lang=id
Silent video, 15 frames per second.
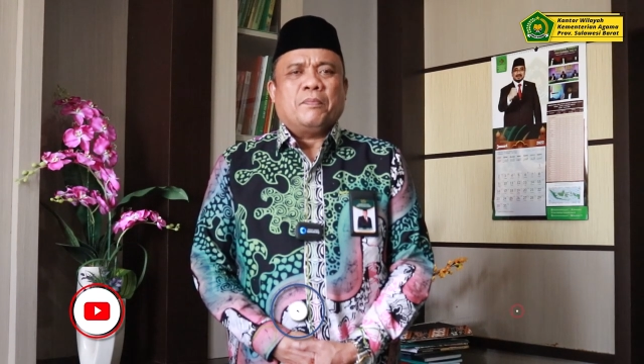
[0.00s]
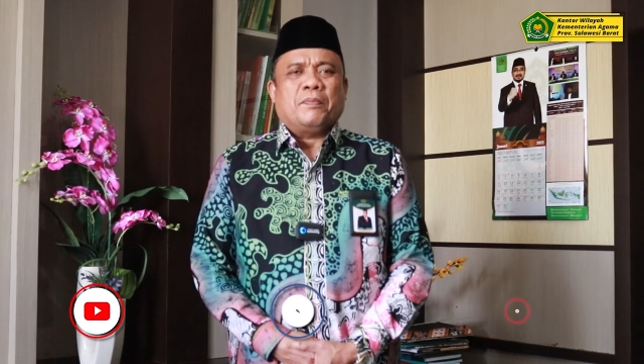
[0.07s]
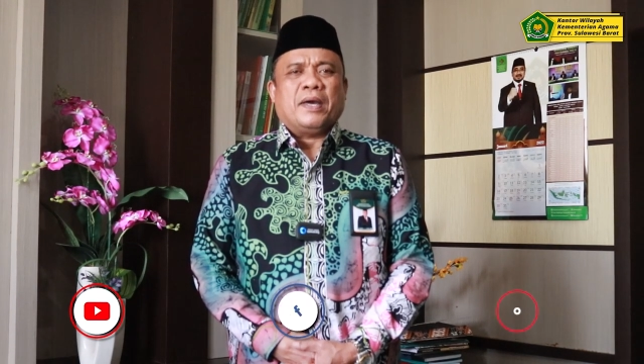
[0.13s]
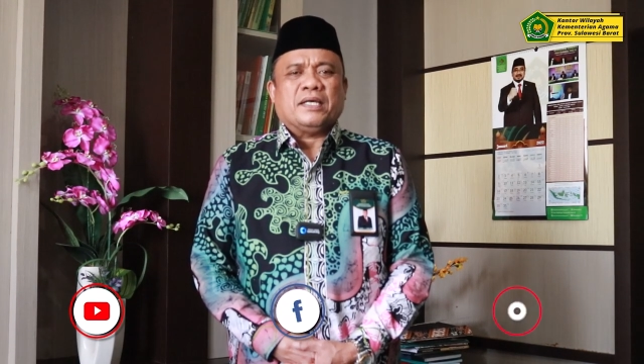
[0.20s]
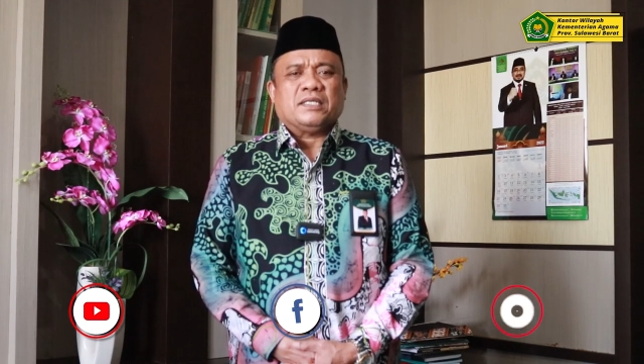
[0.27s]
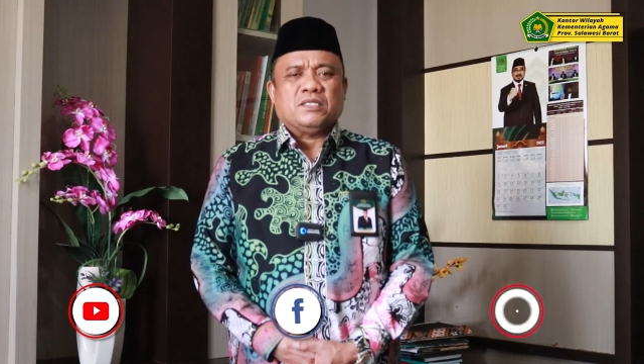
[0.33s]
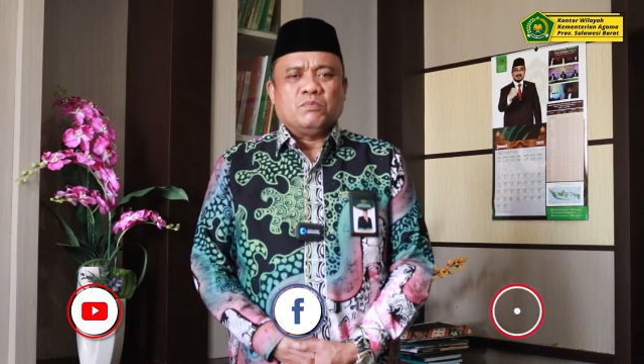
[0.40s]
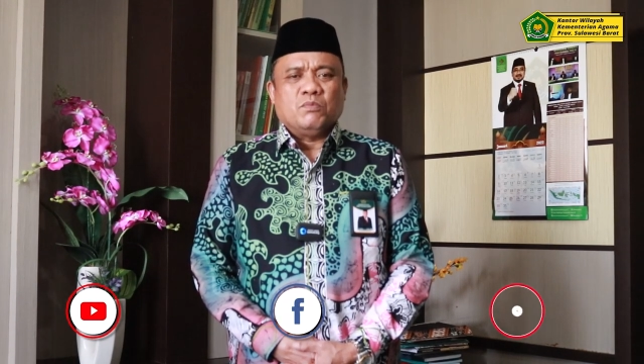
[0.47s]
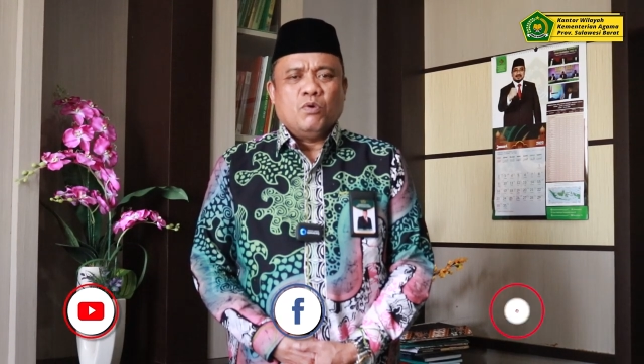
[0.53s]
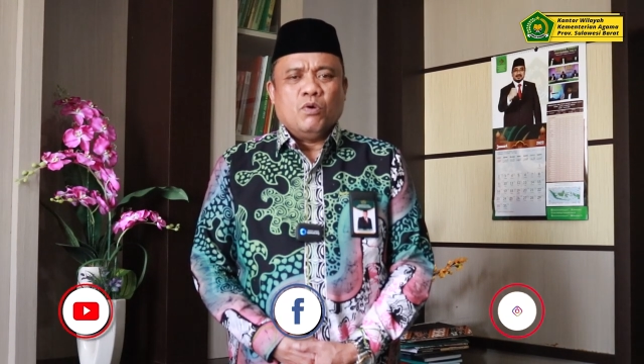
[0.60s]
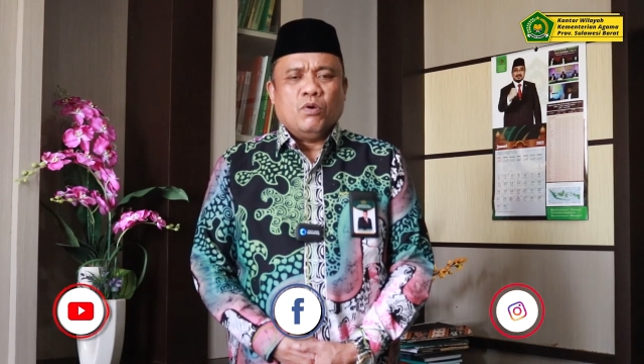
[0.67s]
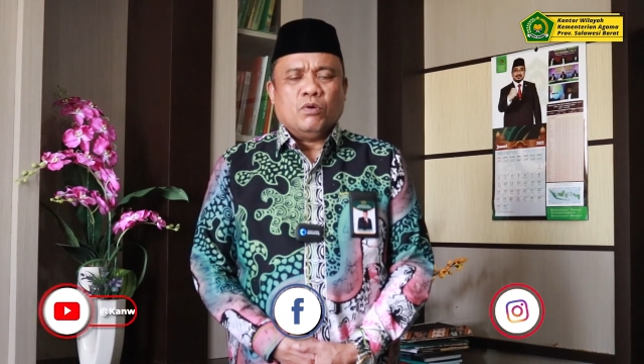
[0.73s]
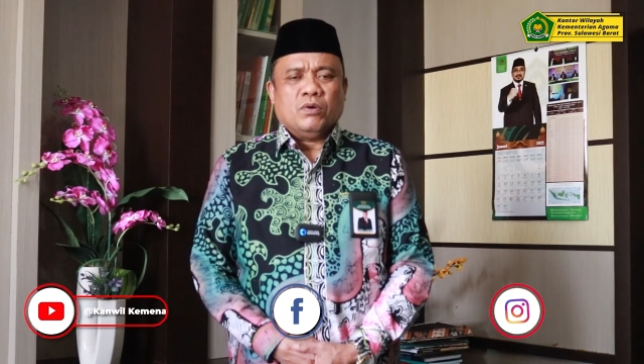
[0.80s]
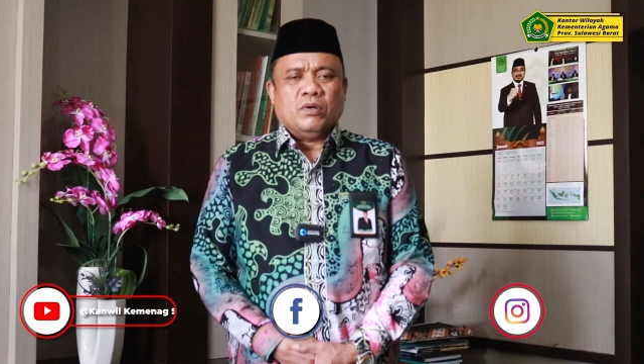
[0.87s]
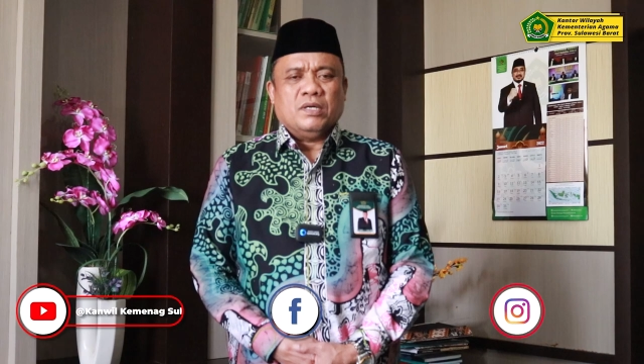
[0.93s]

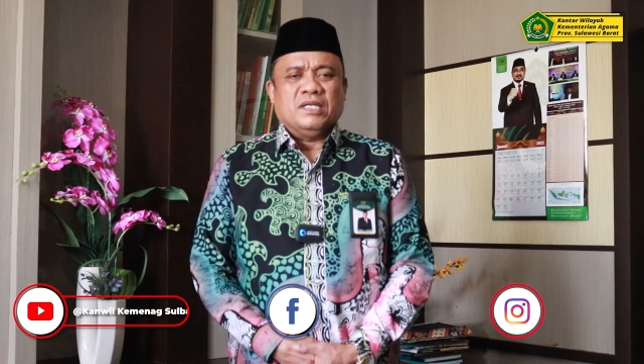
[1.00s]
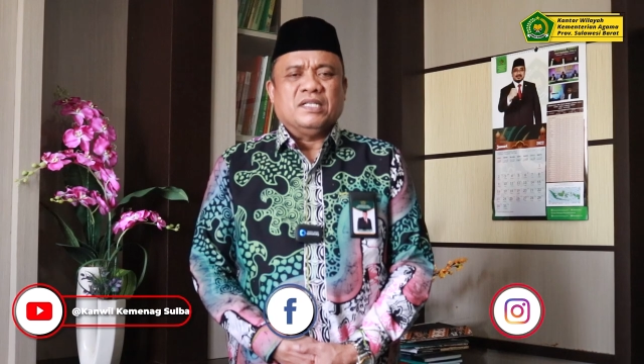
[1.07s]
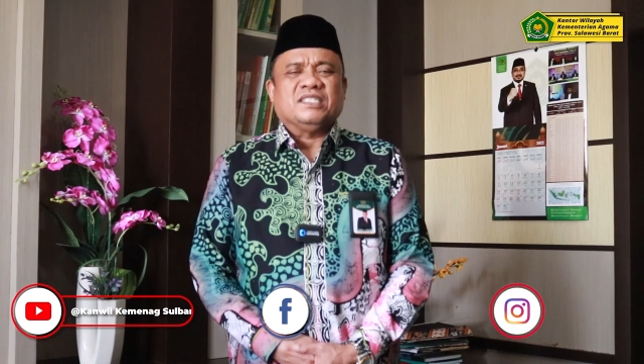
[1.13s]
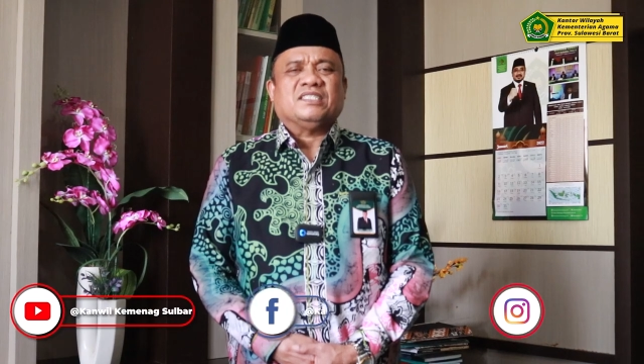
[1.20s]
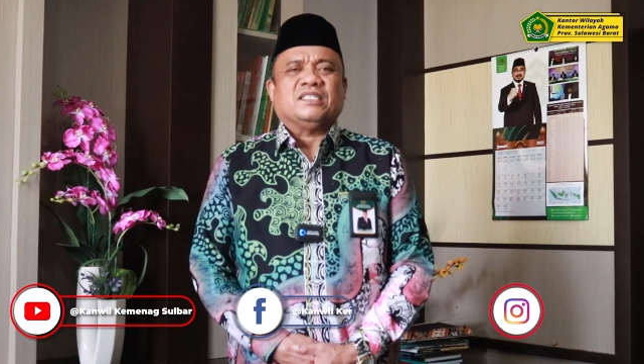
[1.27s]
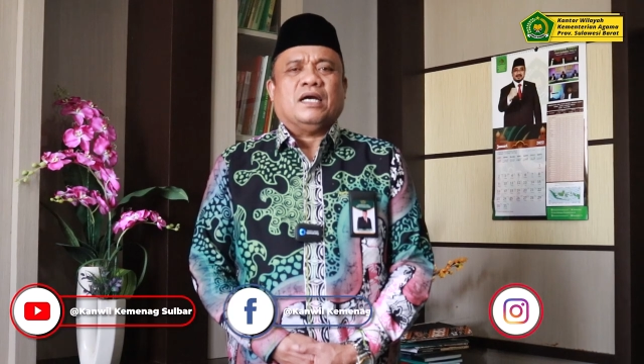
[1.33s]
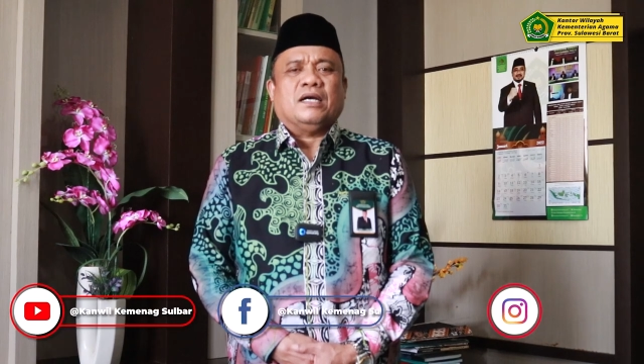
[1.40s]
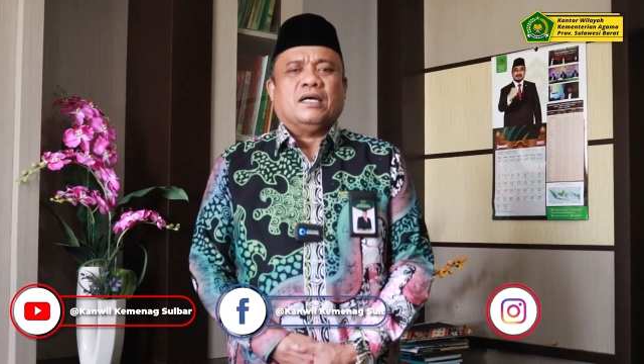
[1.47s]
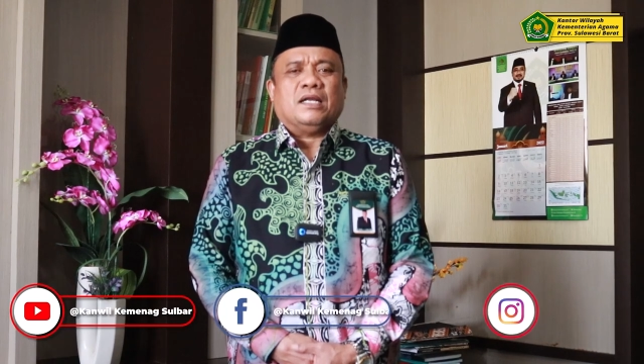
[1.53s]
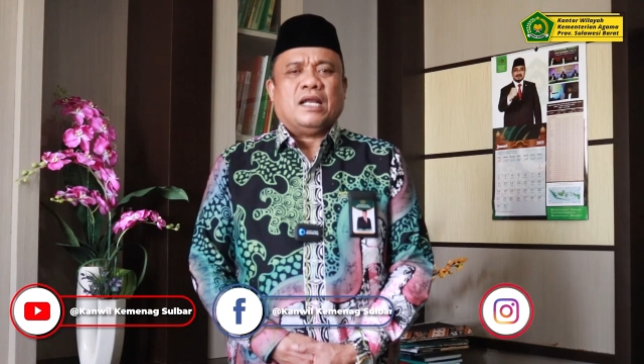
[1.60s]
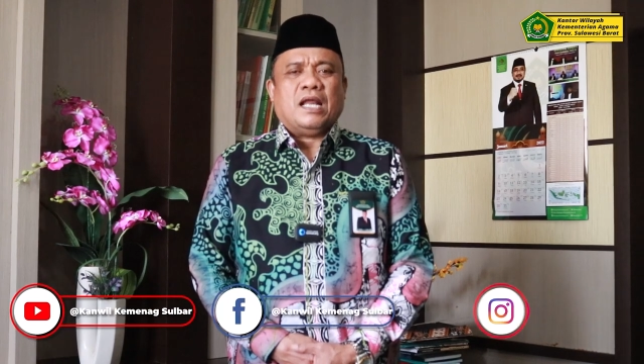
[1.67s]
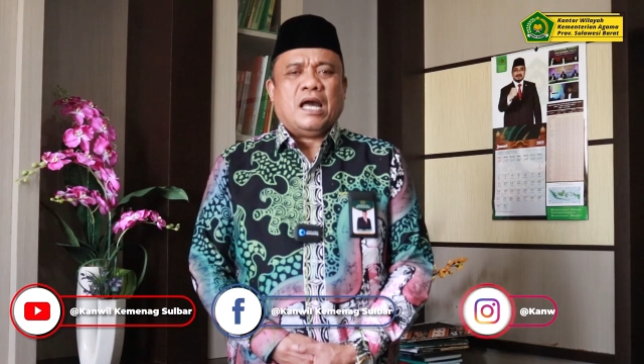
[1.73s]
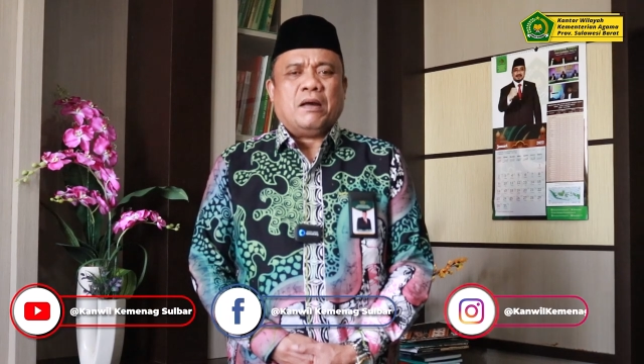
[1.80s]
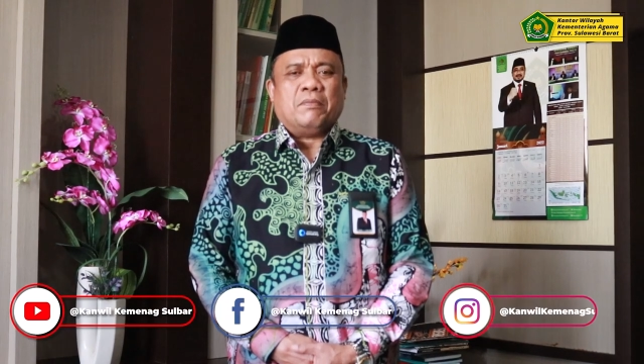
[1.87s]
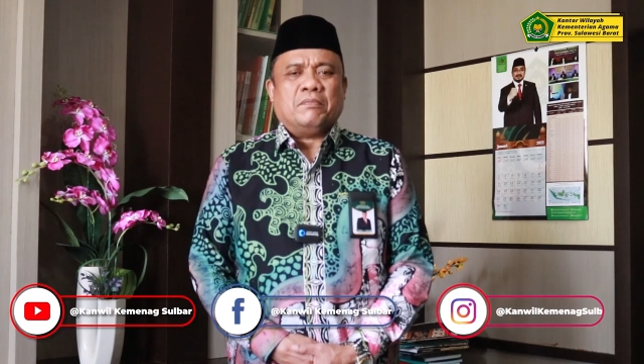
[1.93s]
Facebook,
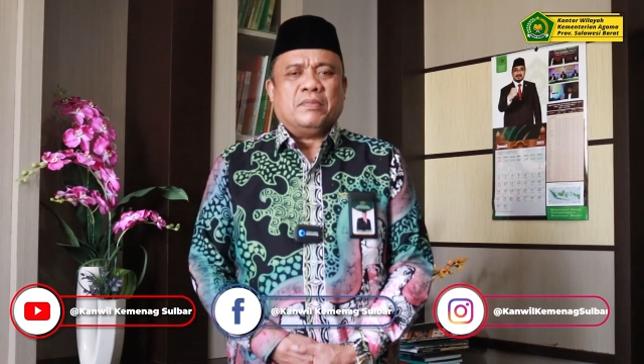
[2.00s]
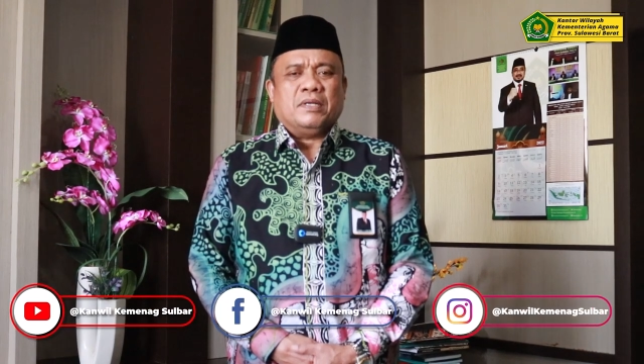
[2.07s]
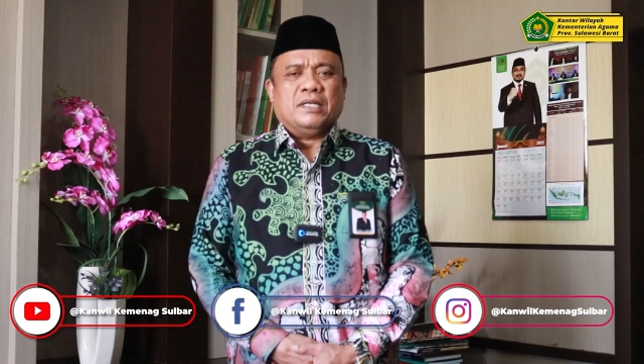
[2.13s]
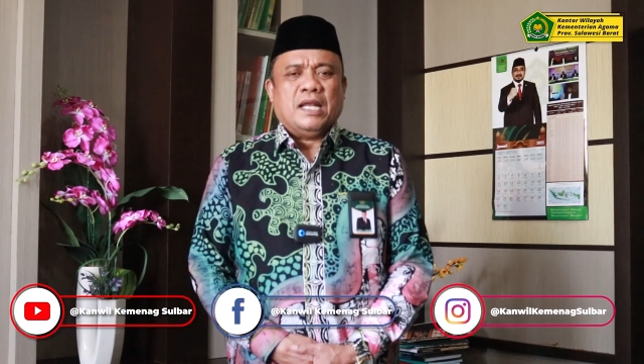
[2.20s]
Instagram,